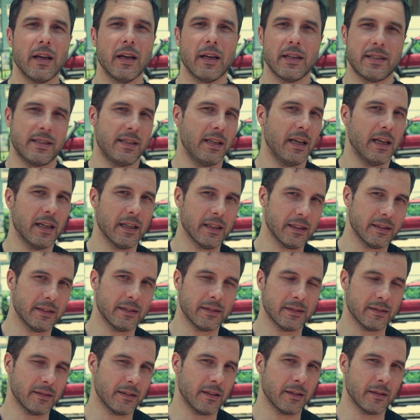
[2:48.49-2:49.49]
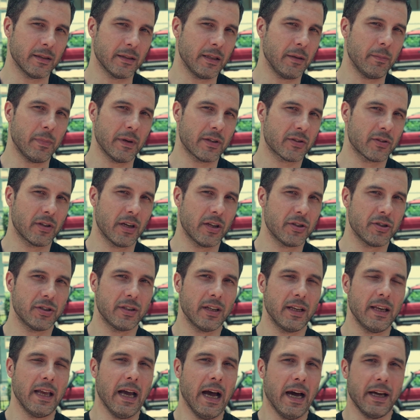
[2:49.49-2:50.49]
sia di personaggi
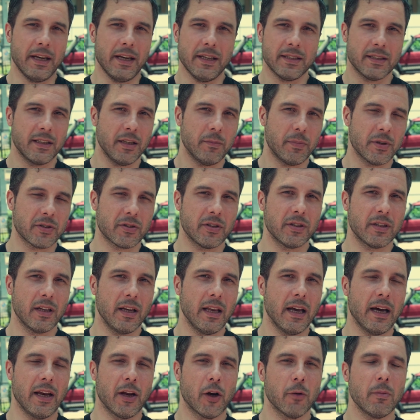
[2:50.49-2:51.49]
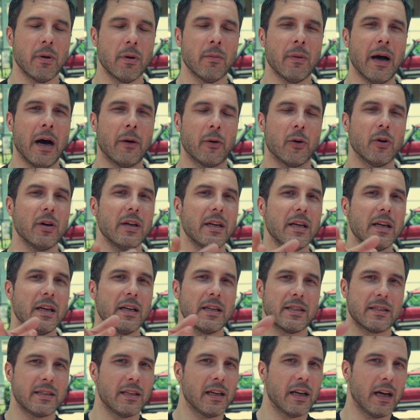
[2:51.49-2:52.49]
italiani, sia di persone italiane come Mauro,
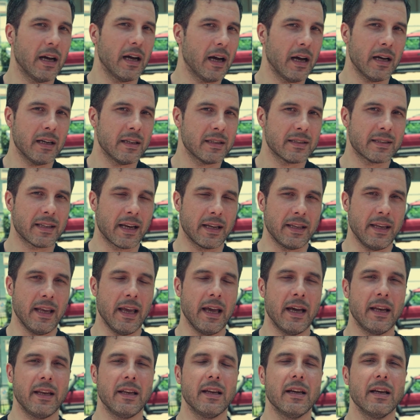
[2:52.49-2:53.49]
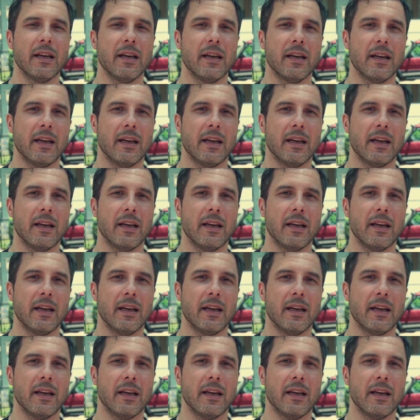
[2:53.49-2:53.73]
sia stranieri.